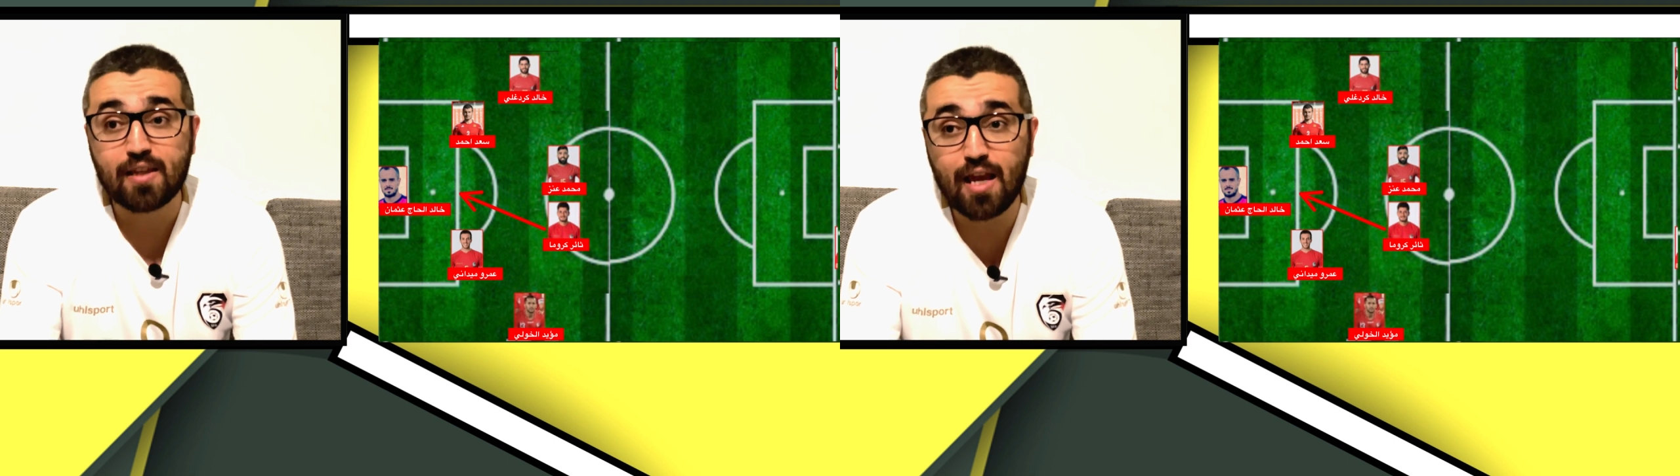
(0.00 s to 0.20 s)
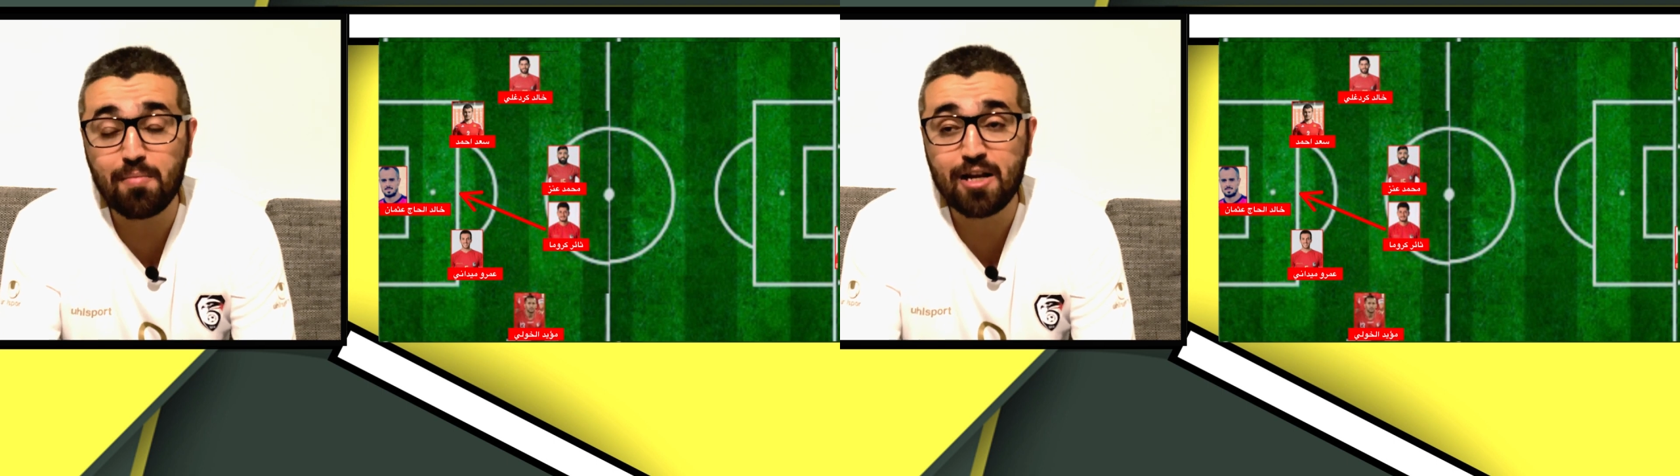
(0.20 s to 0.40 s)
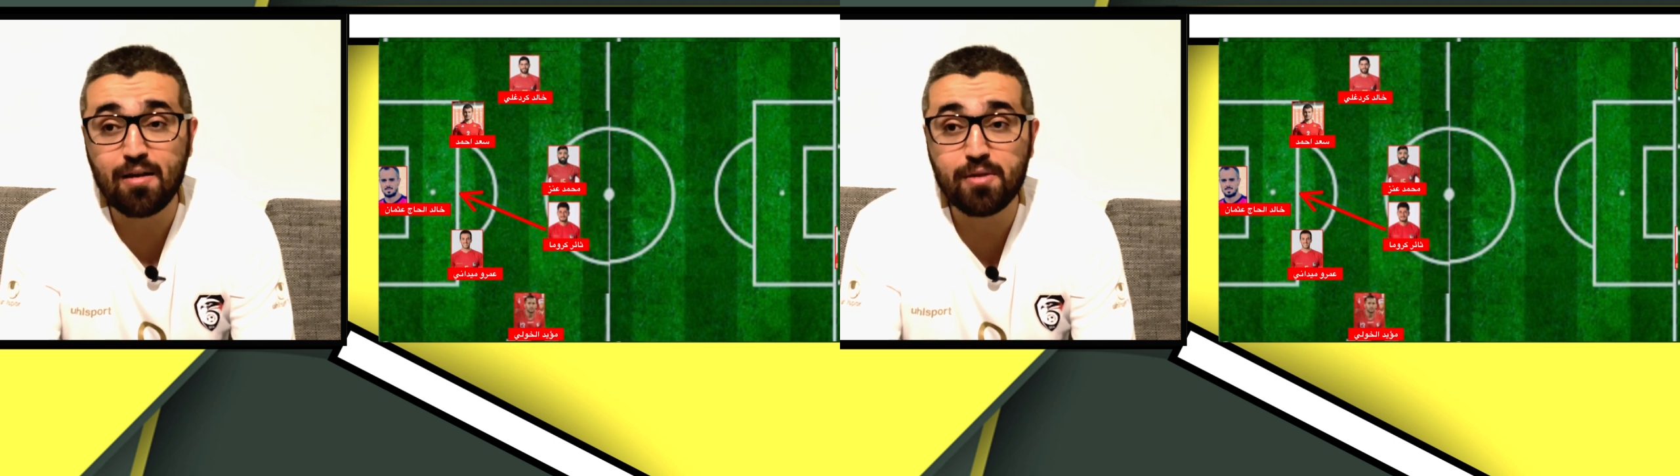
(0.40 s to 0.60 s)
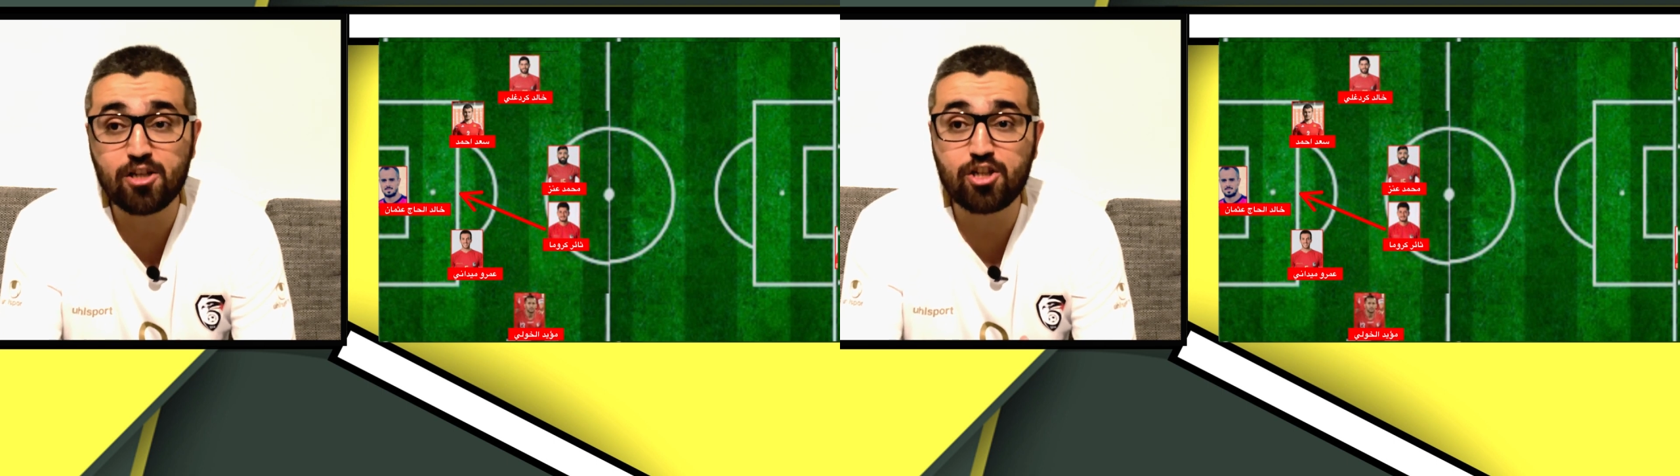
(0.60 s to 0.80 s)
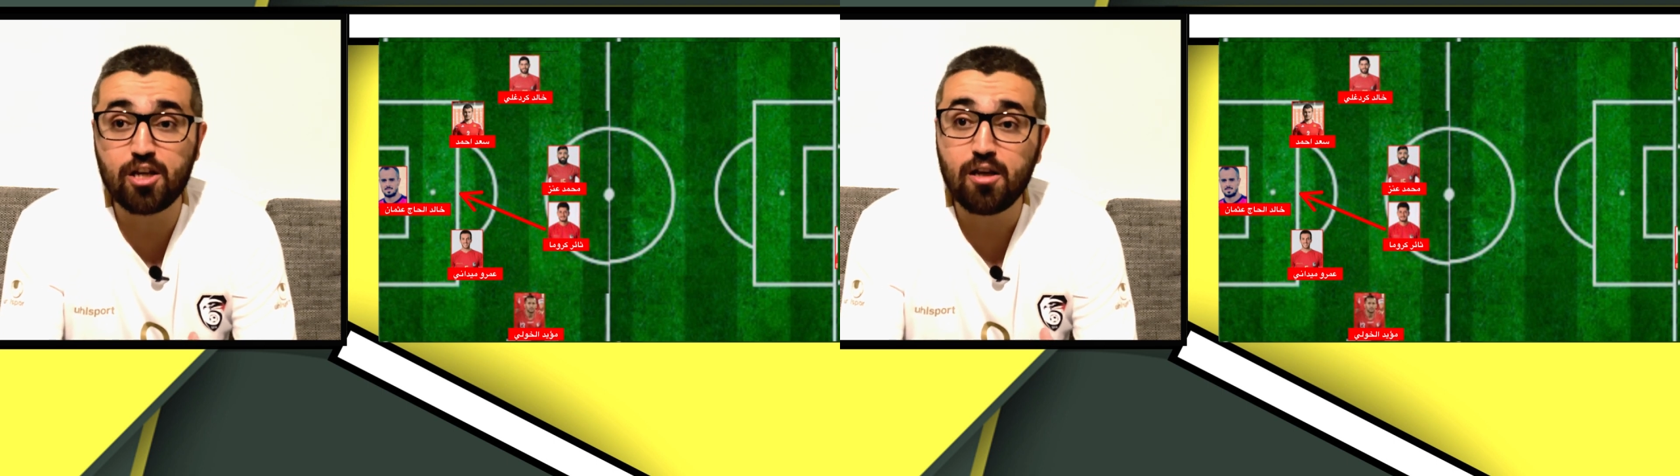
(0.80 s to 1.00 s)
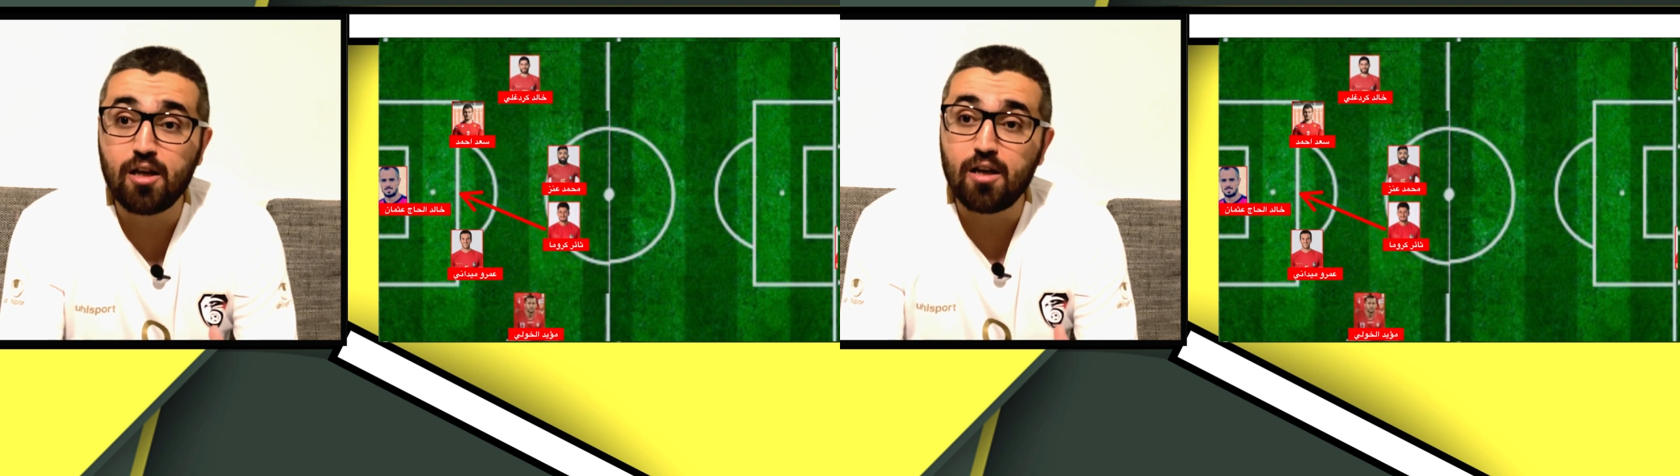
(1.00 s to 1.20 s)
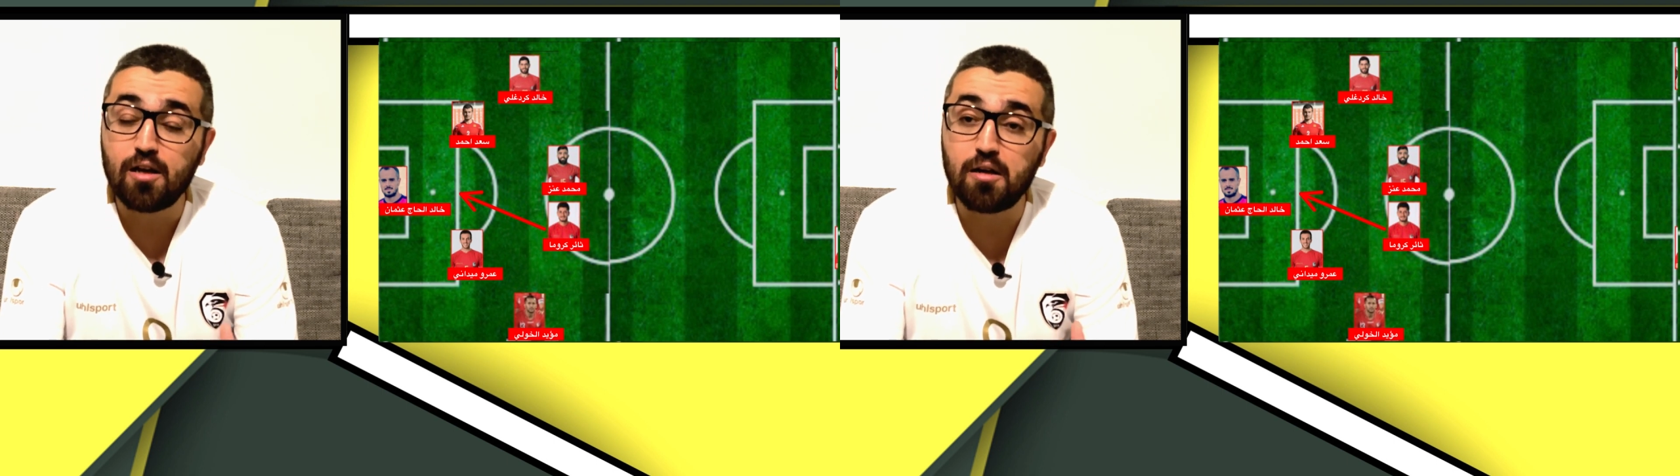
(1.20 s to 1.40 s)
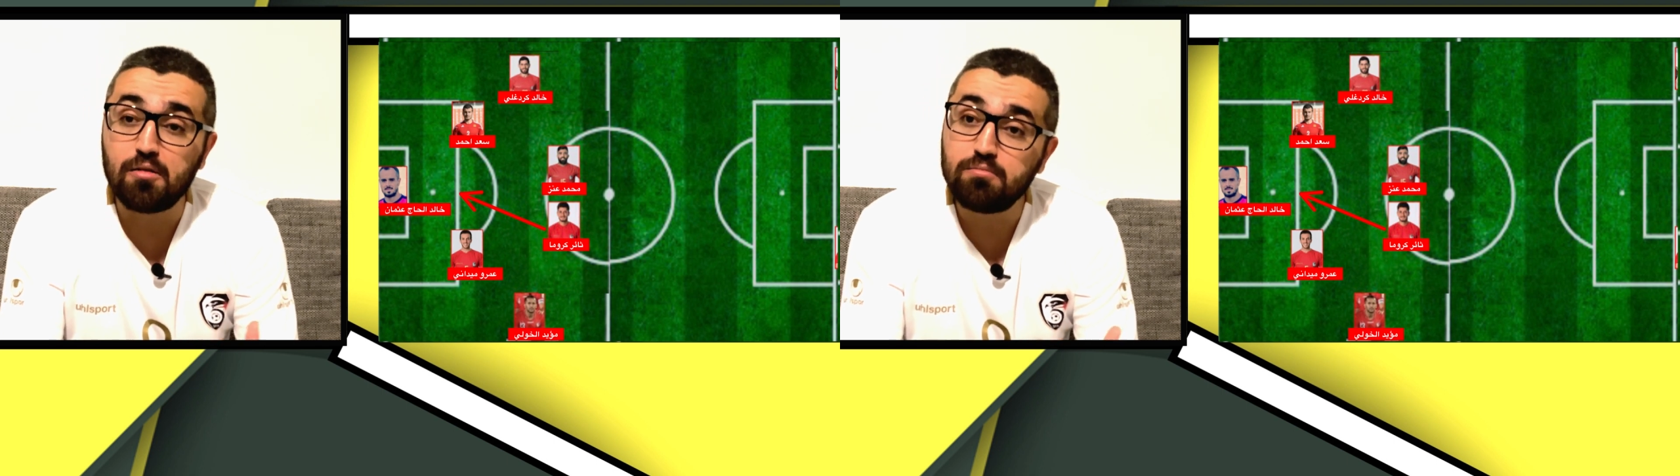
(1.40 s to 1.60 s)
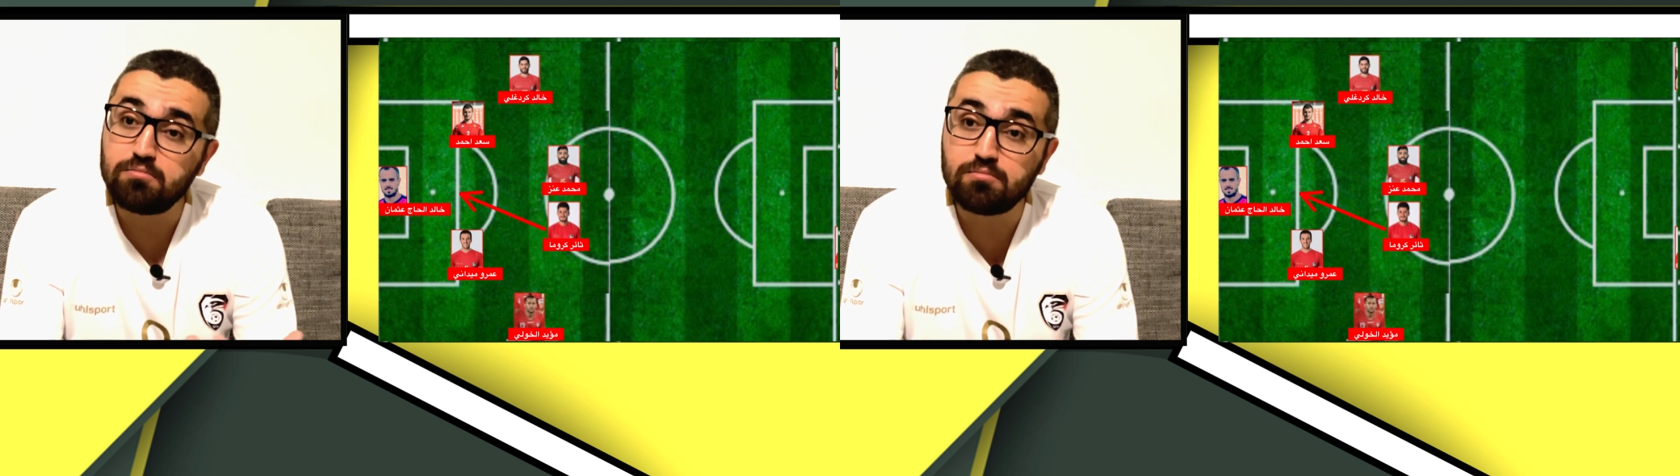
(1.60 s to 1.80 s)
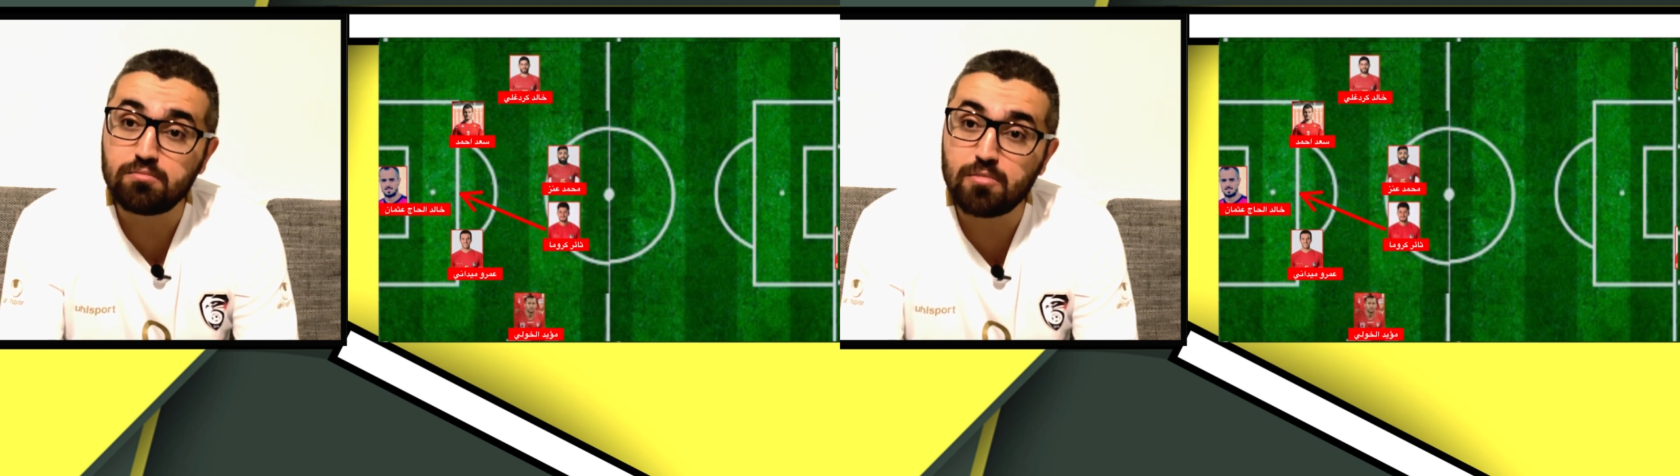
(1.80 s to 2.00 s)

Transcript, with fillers: كامل حميشه آه،